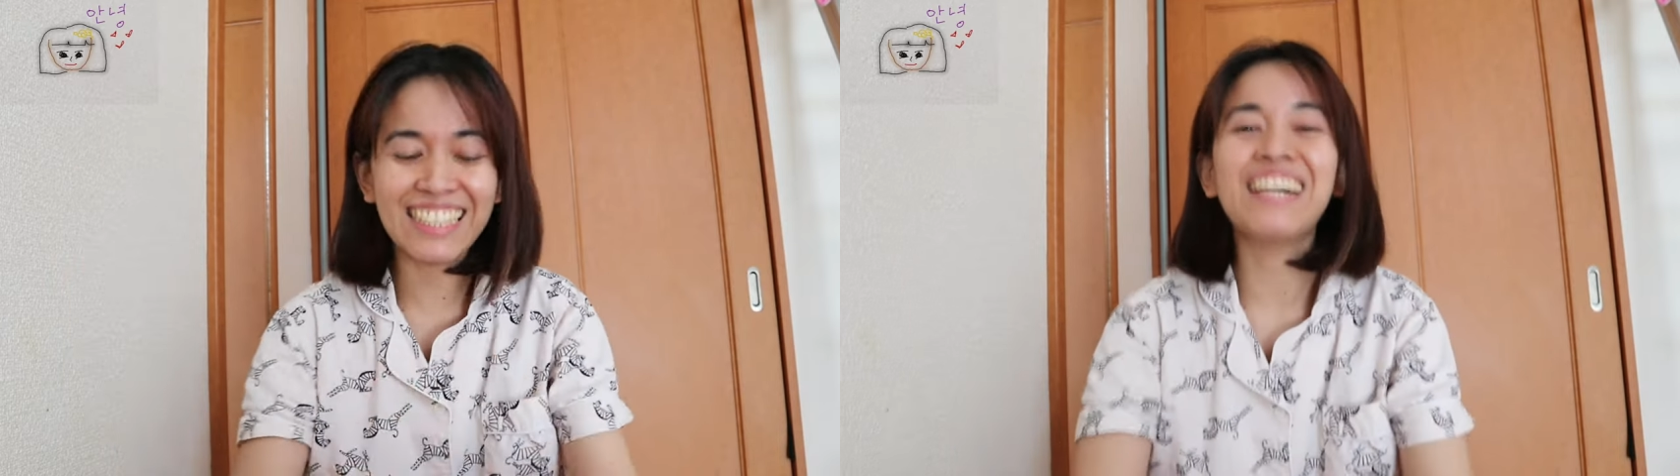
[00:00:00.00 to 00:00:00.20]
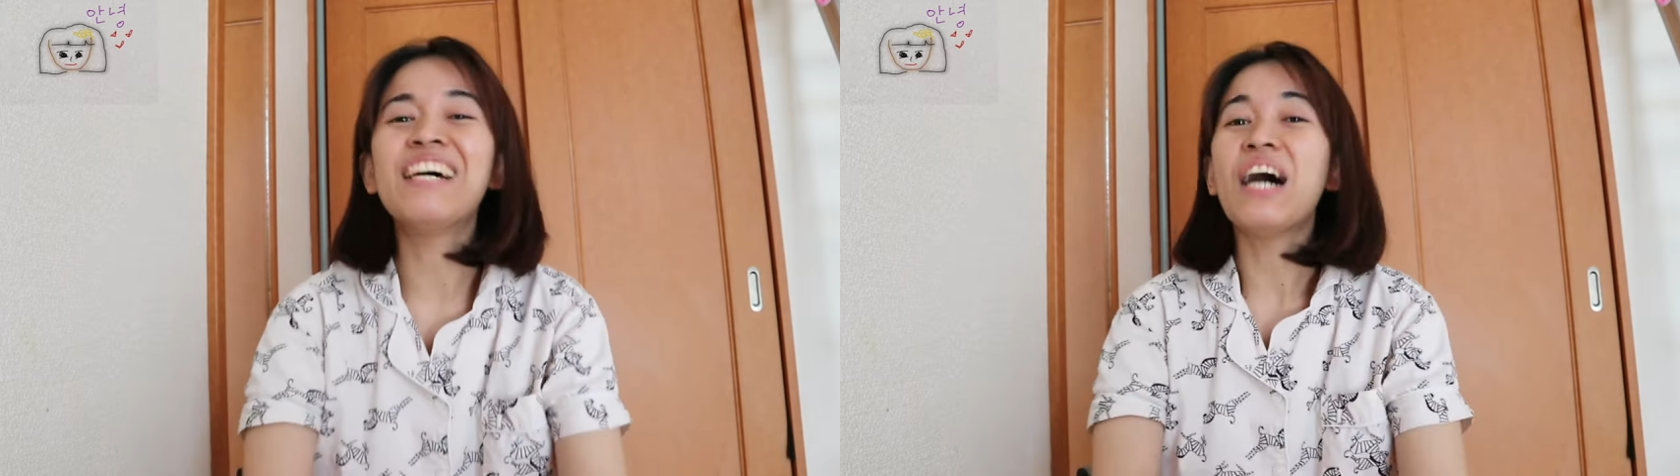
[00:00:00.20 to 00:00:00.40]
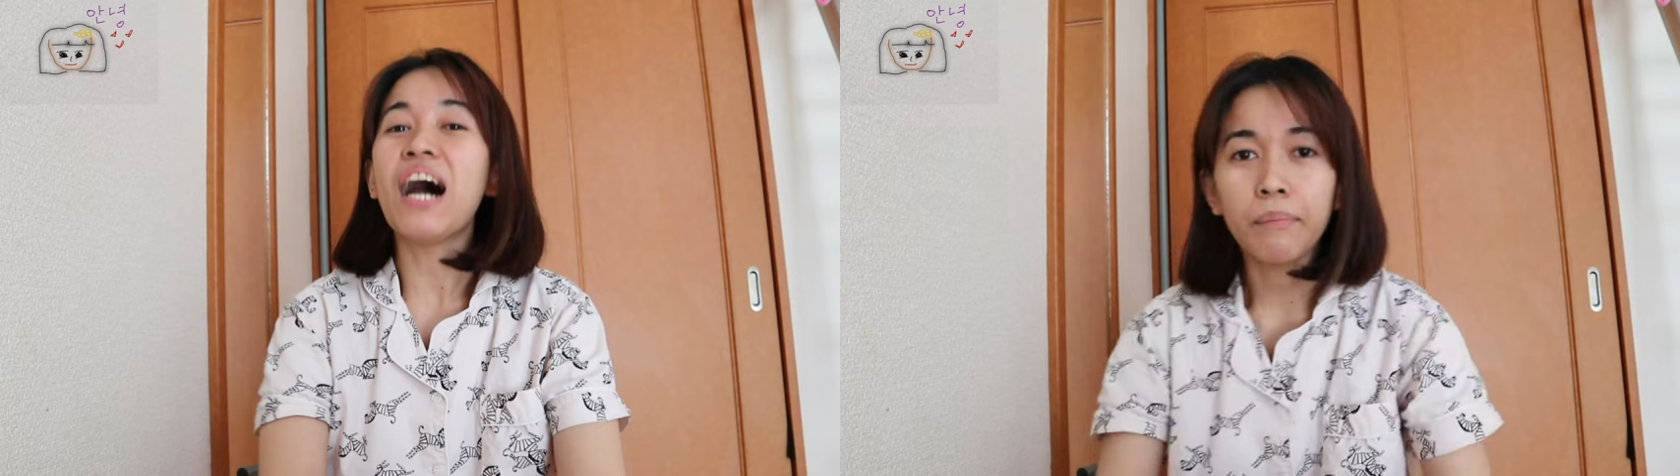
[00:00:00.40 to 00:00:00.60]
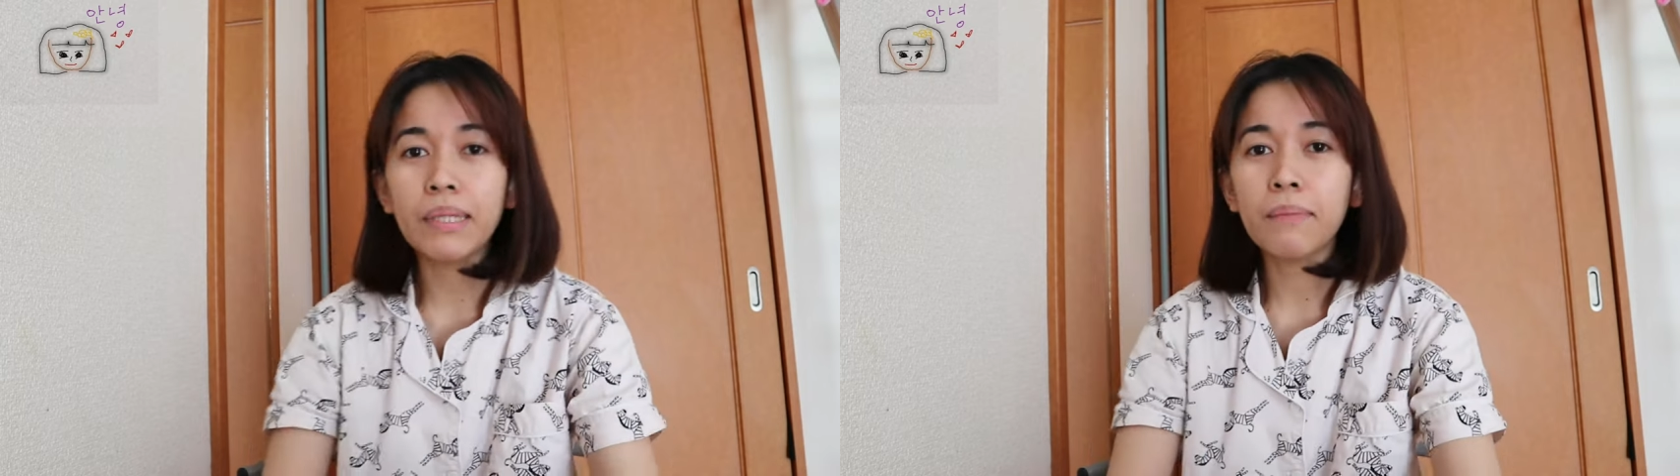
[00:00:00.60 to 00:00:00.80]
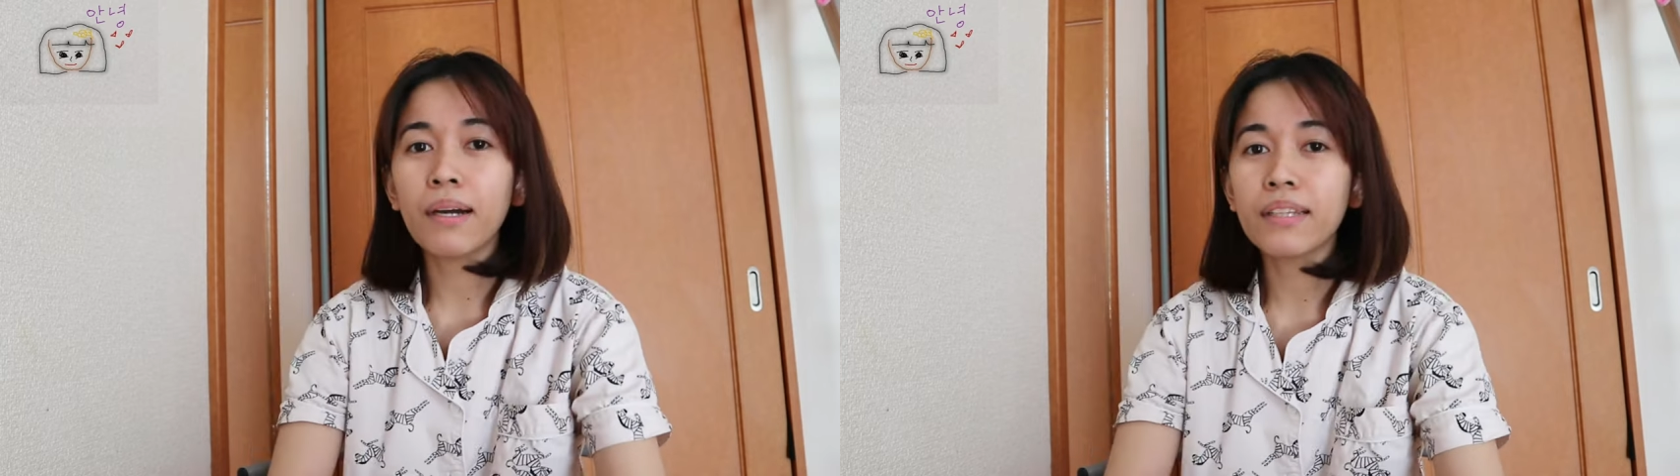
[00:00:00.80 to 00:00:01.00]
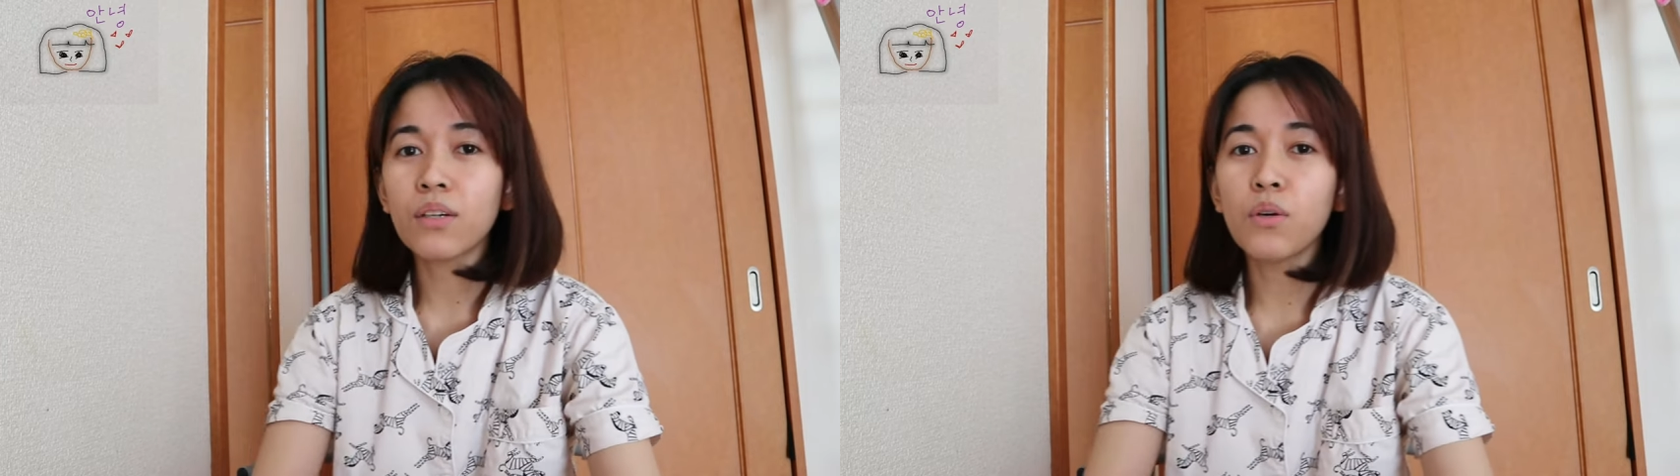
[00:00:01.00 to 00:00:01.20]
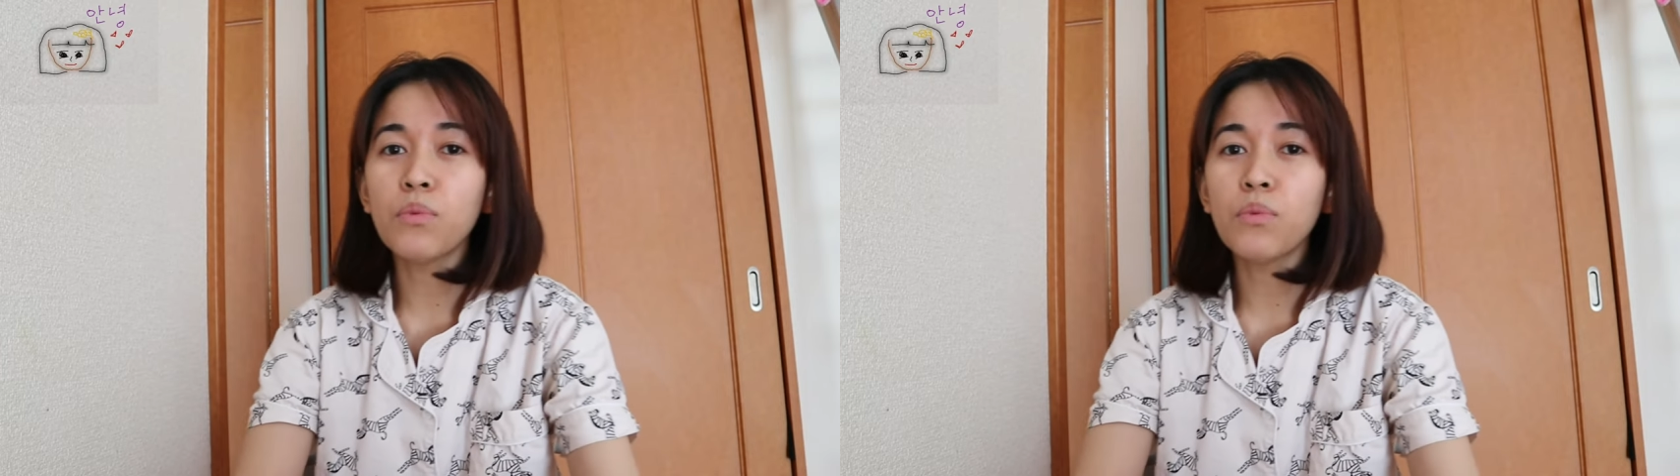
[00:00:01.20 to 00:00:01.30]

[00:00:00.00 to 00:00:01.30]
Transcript: Chat. Binabati ko